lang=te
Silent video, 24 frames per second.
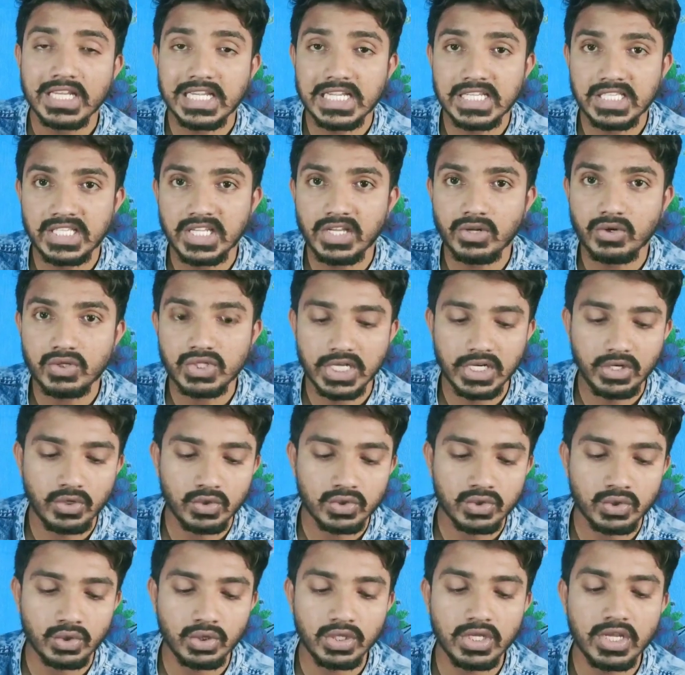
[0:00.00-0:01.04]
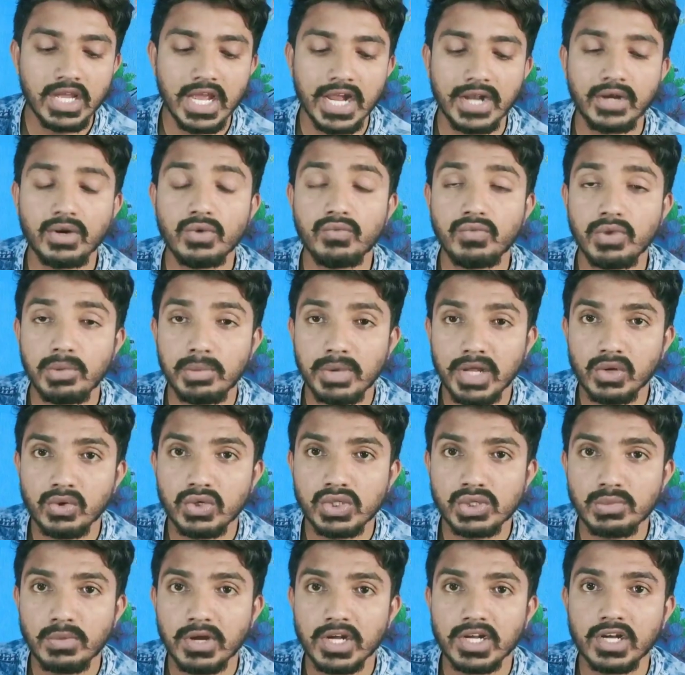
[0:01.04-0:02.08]
ఈసీలో సీట్ వస్తుంది అండ్ ఫిమేల్
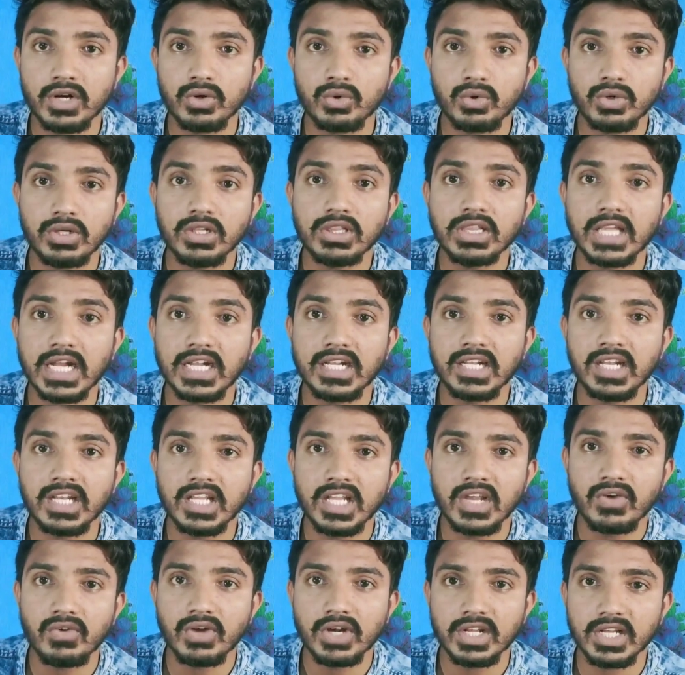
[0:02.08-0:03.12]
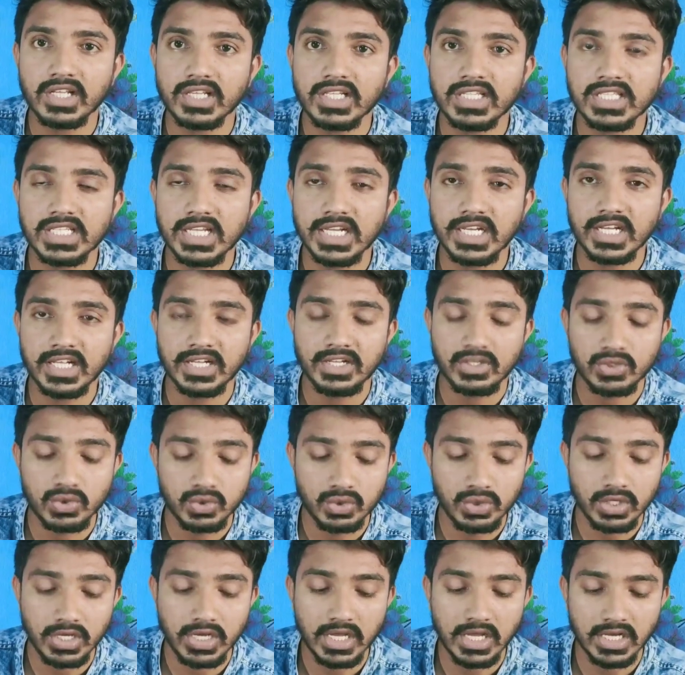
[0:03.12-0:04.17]
గురించి మాట్లాడుకుంటే థర్టీన్ కే వరకు అయితే సీట్ అనేది
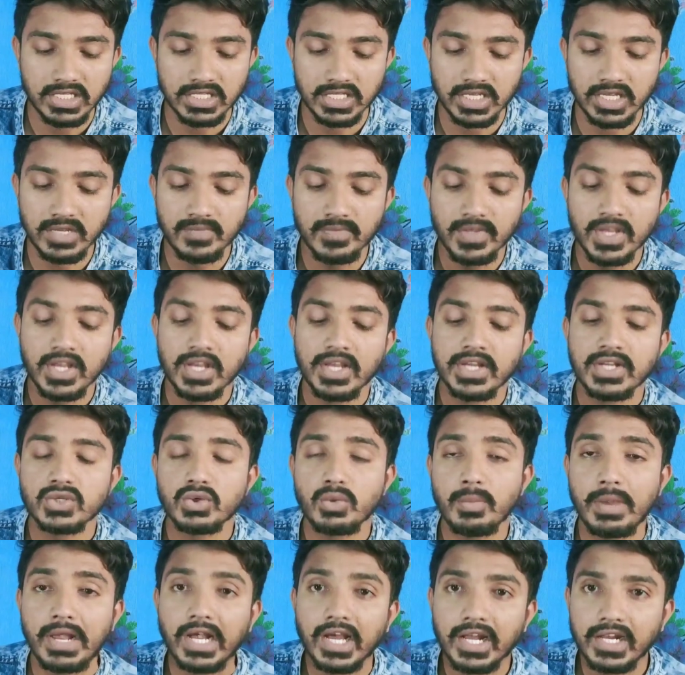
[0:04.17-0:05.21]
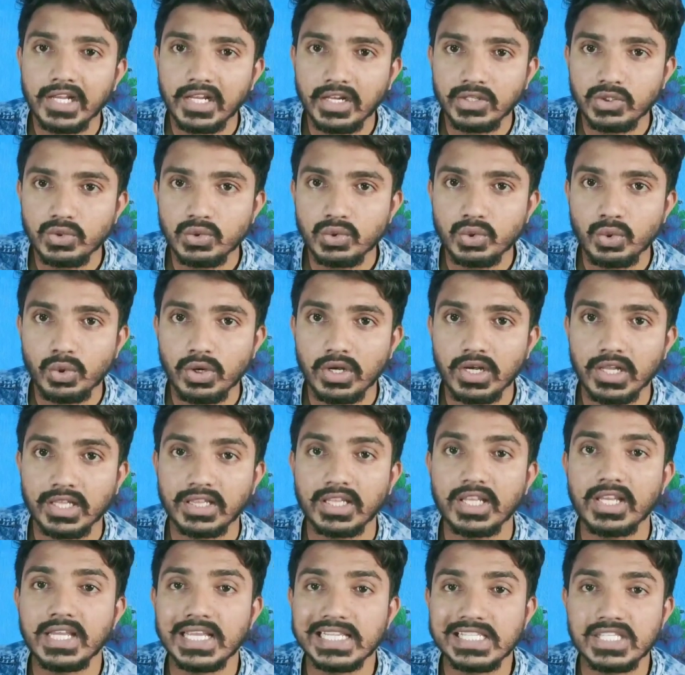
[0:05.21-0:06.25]
వస్తుంది గర్ల్స్కి సో మెకానికల్
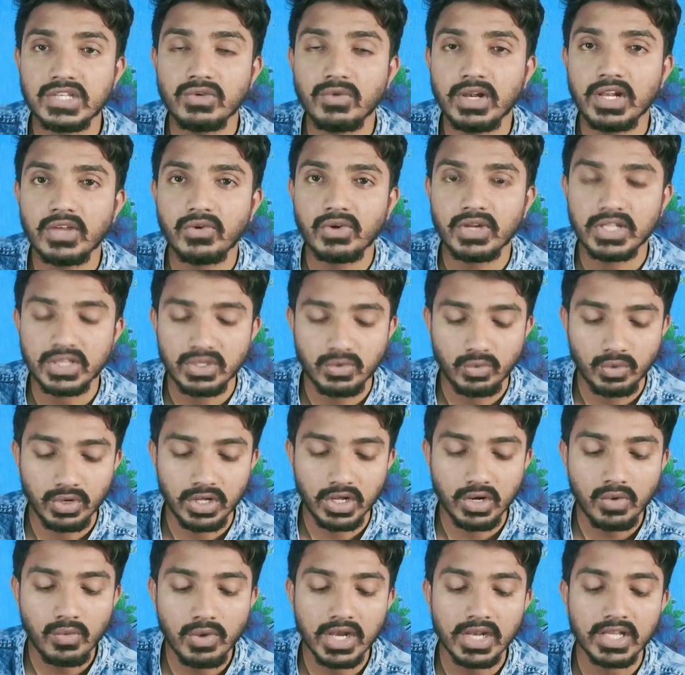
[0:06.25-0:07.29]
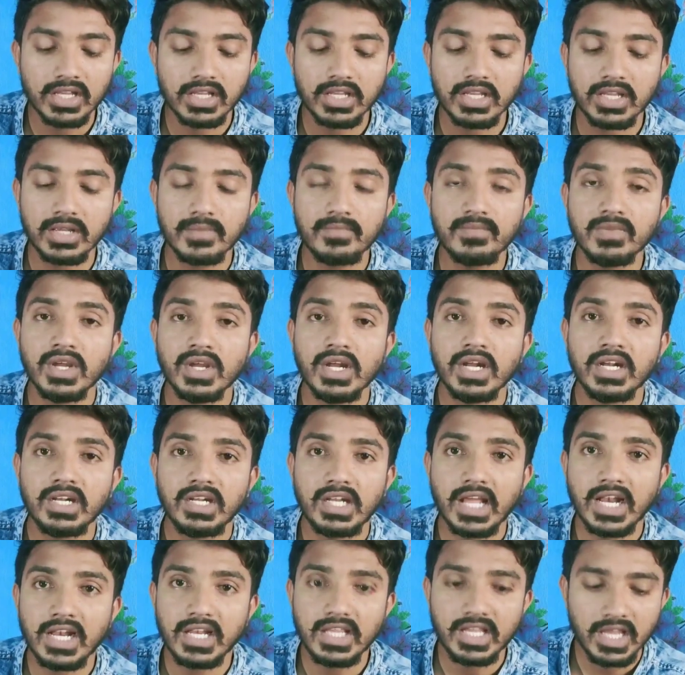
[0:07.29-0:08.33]
చూసుకున్నట్లయితే ఎస్సీ వాళ్ళు ఎవరైతే ఉన్నారో వాళ్ళకి
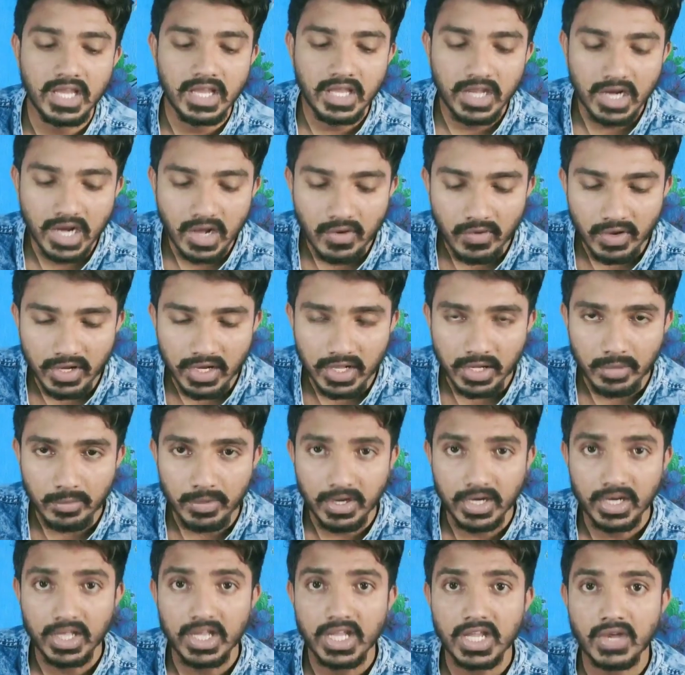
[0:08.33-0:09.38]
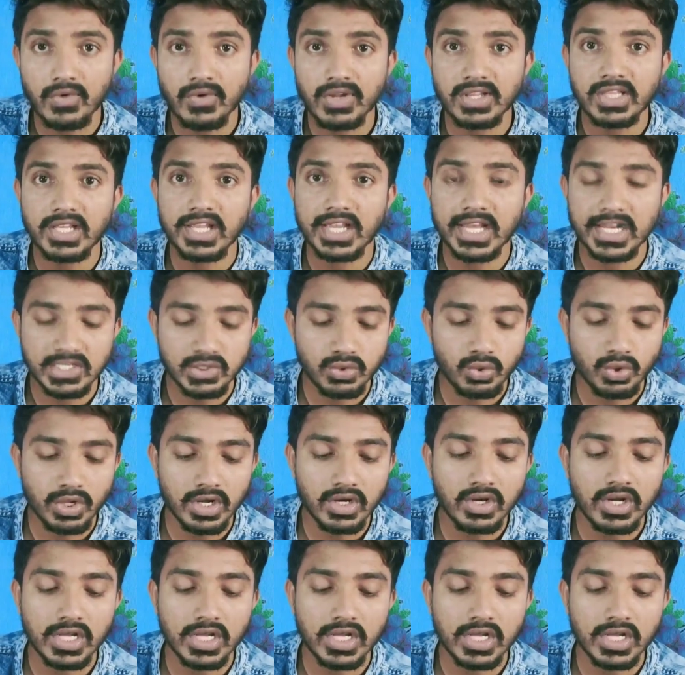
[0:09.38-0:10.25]
టెన్ కే రావాలన్నమాట ఎవరైతే గర్ల్స్ ఉన్నారో